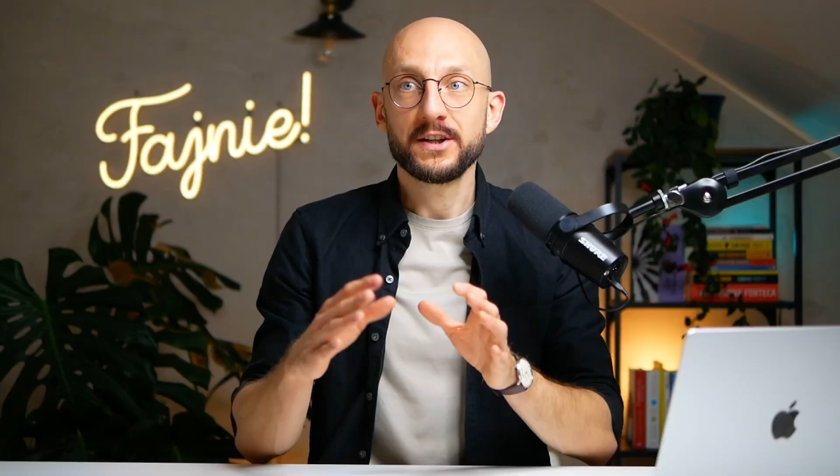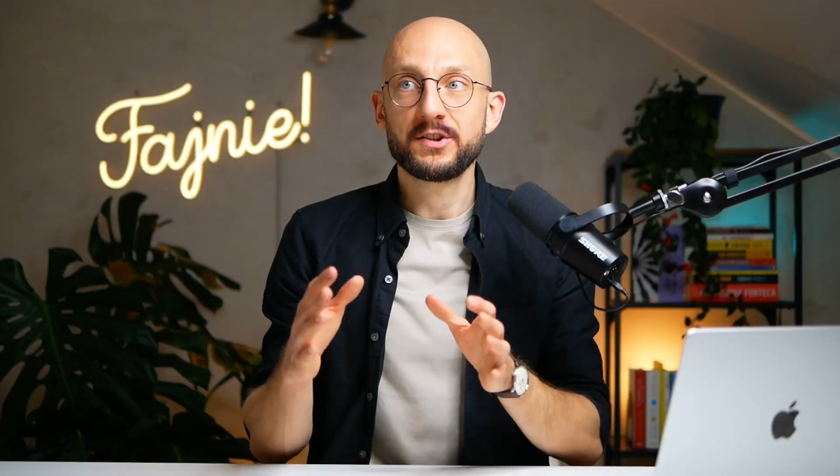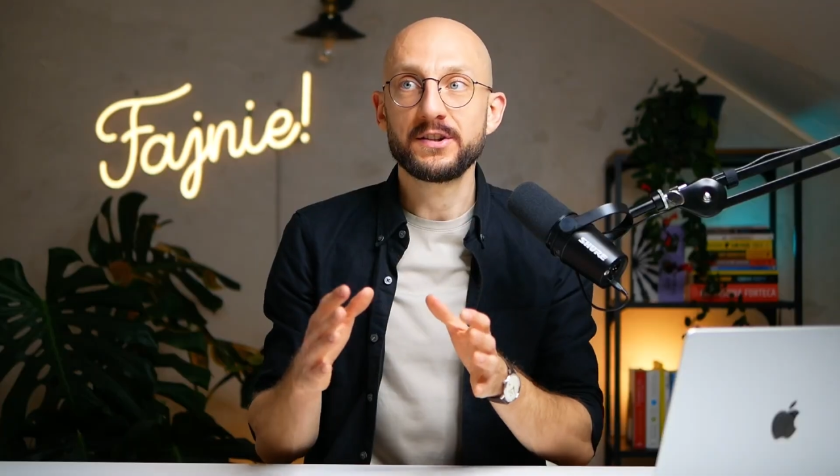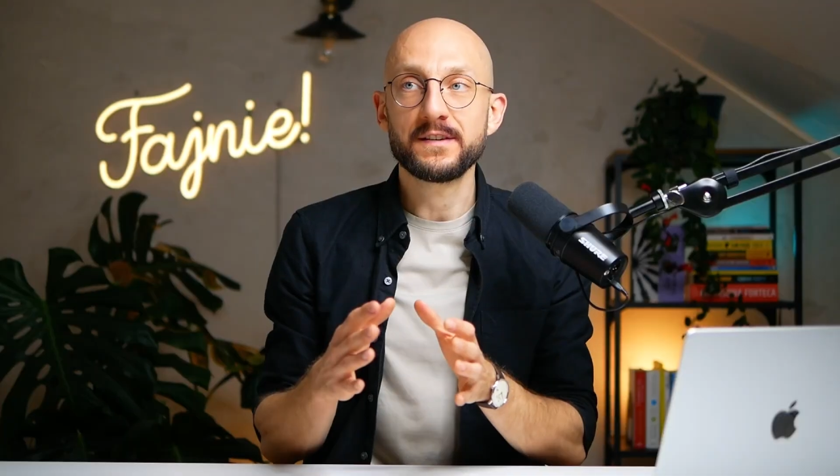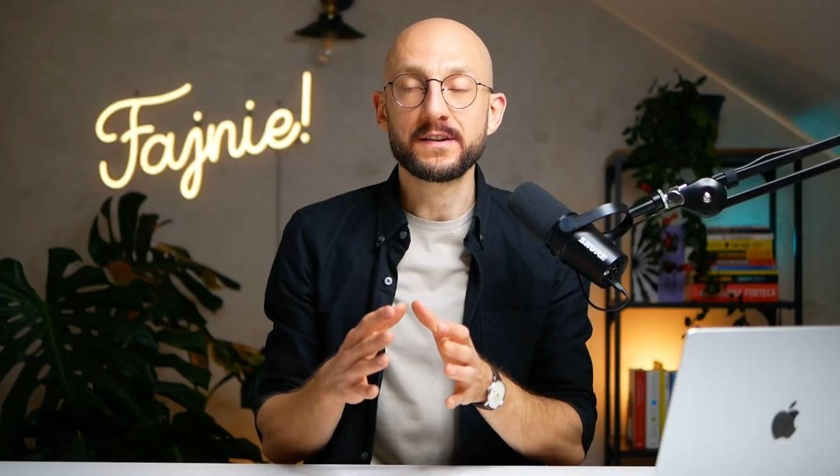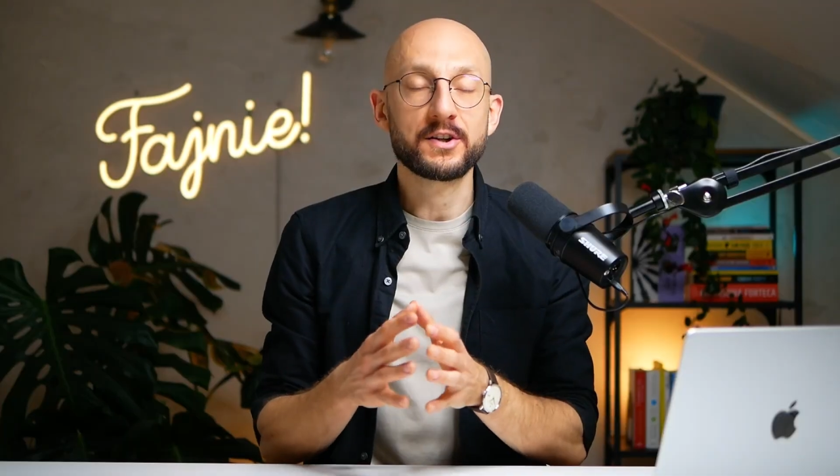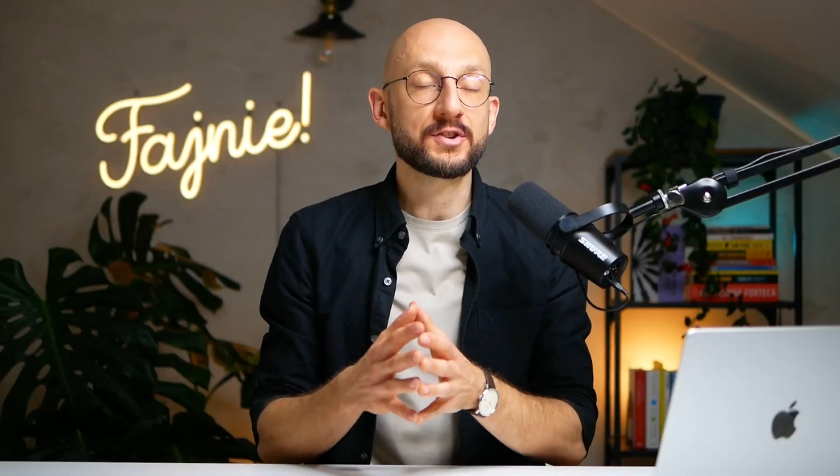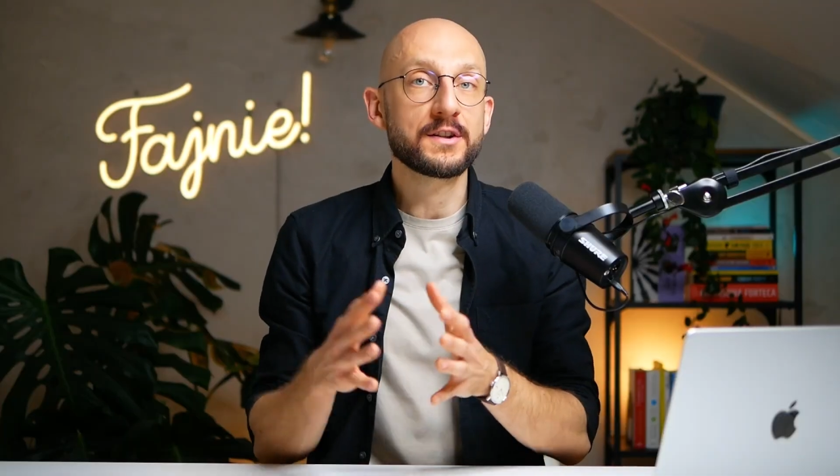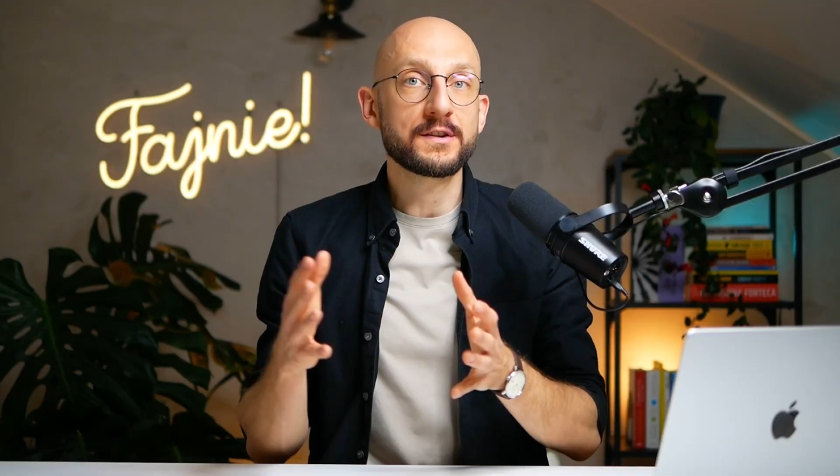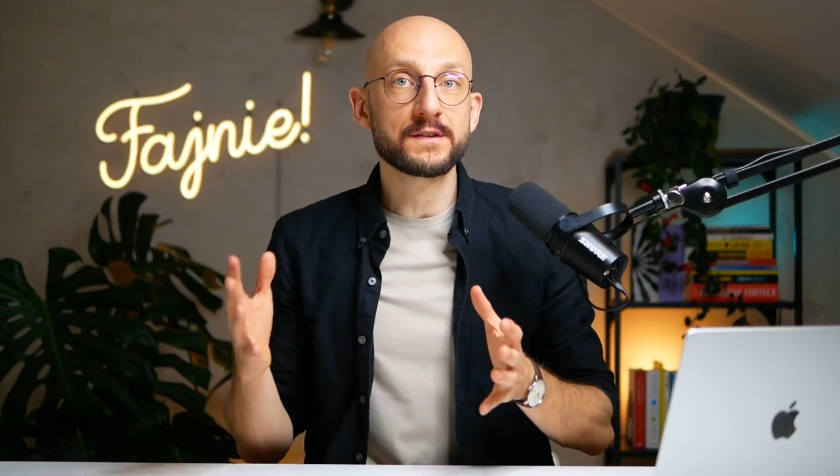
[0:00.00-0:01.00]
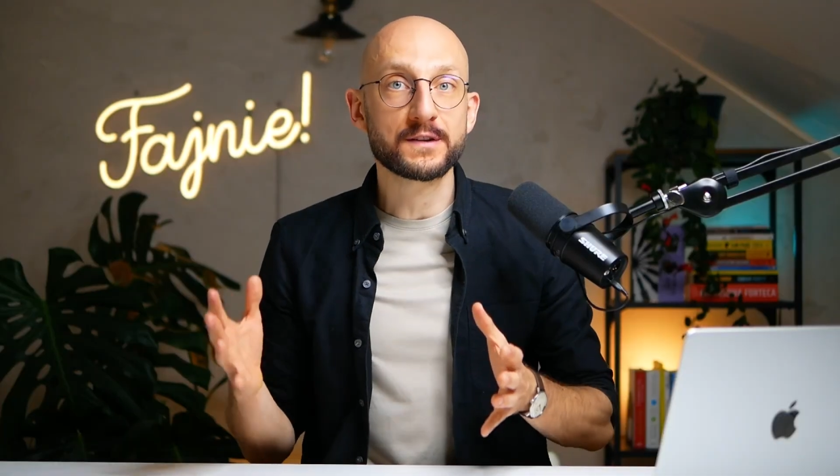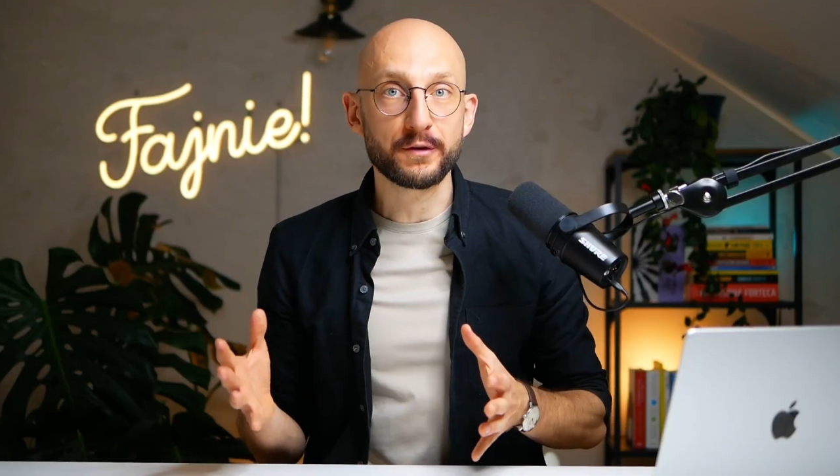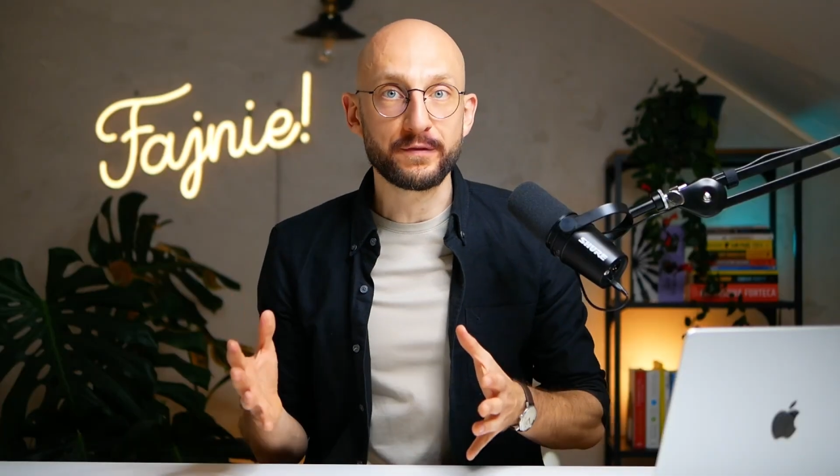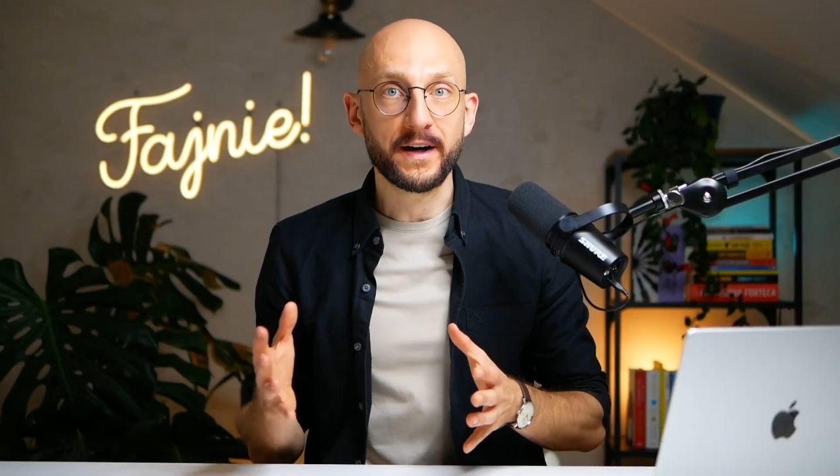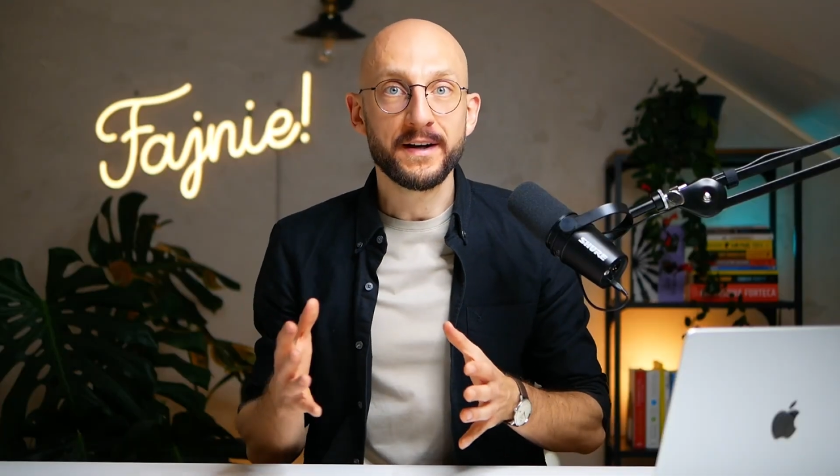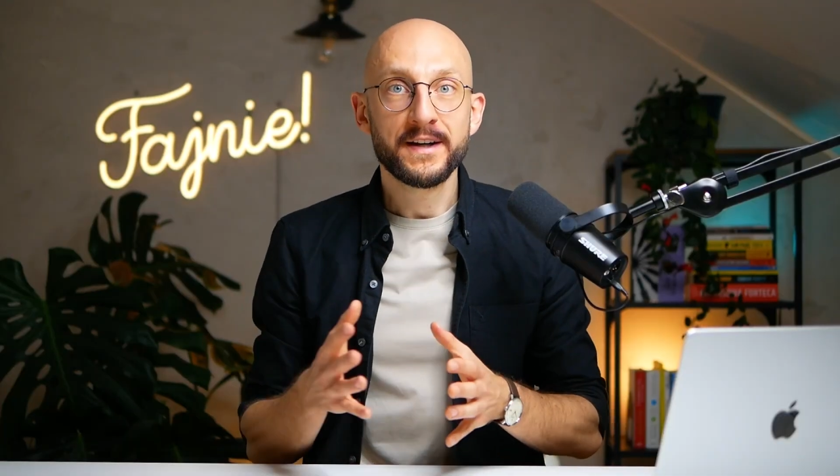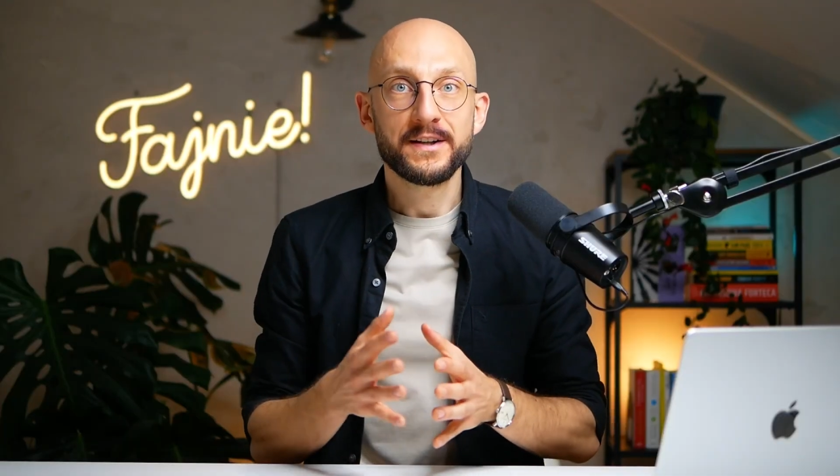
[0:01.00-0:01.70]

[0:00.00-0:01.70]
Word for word: jeśli jest jakaś katastrofa,